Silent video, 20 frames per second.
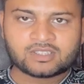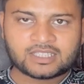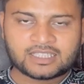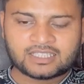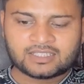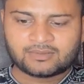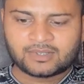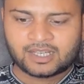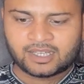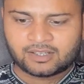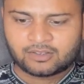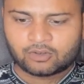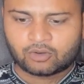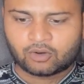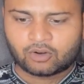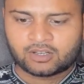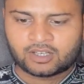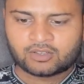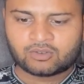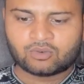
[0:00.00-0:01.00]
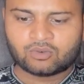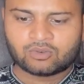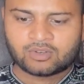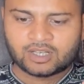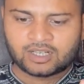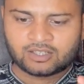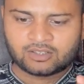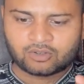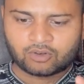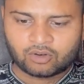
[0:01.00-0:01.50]
तीन बार डॉट
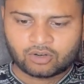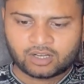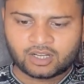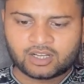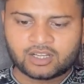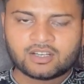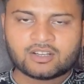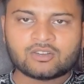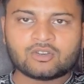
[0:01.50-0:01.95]
गूगल डॉट